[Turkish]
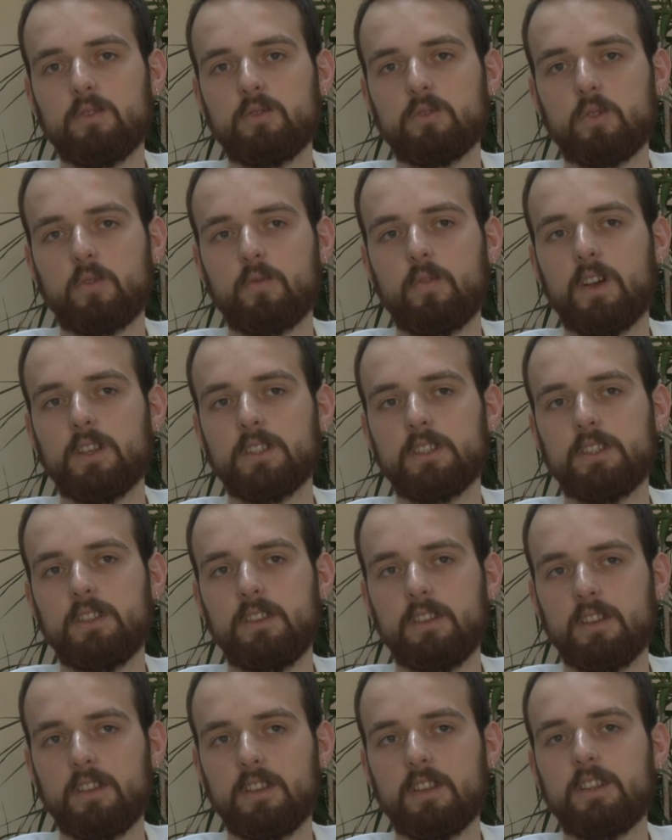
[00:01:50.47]
Çok fazla
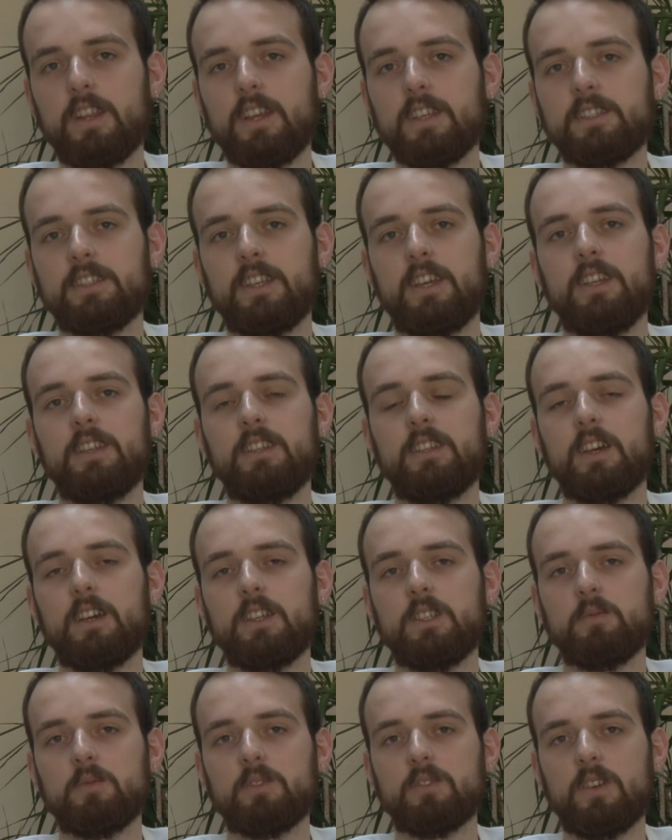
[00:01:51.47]
da desteğe
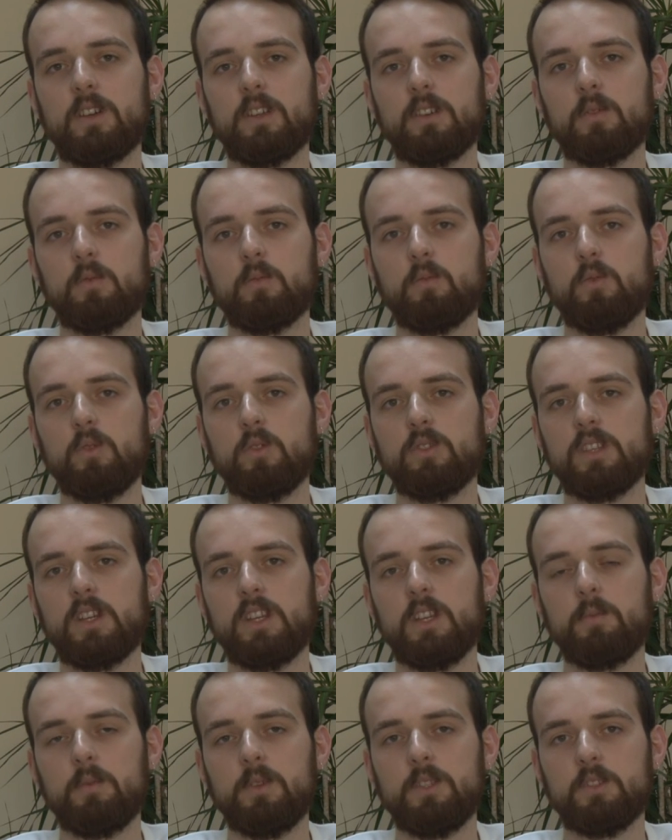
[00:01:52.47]
ihtiyacımız var. Bu
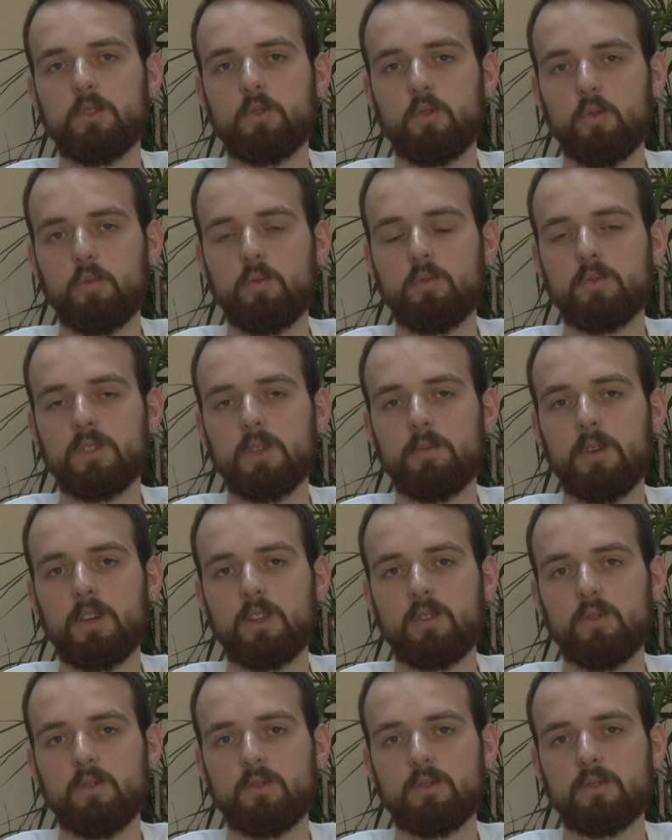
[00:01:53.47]
yüzden hepinizi kulübümüze
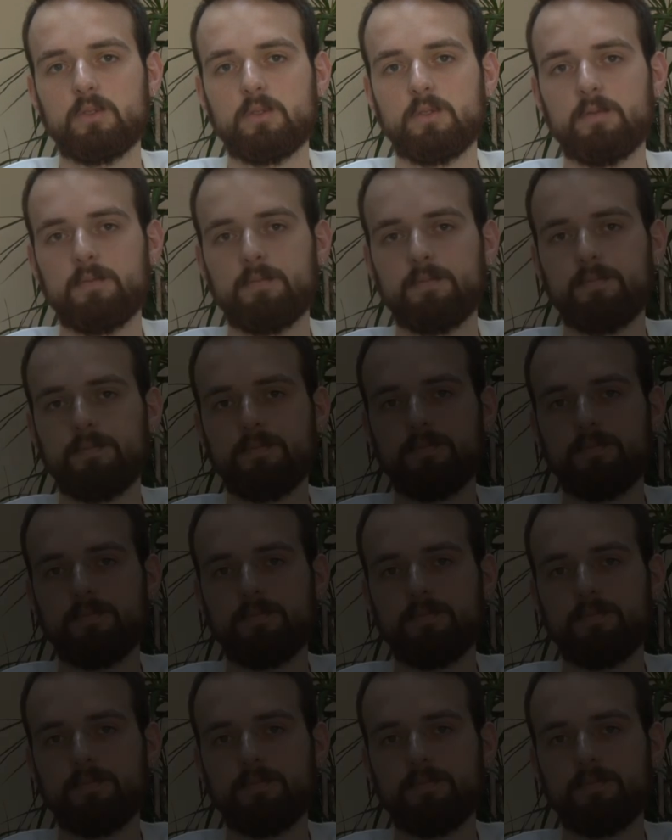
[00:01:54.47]
bekliyoruz.